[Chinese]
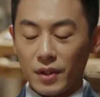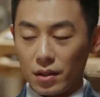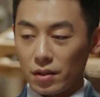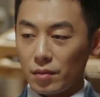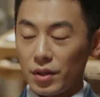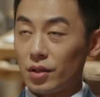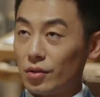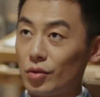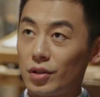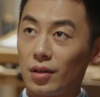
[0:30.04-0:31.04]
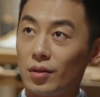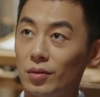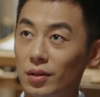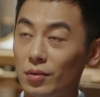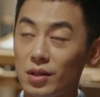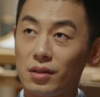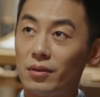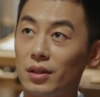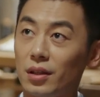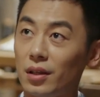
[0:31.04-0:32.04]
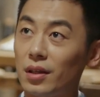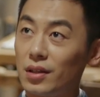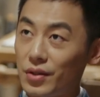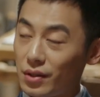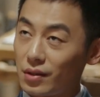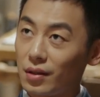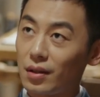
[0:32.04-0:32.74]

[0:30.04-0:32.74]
你现在被情绪掌控了，我希望你可以理性一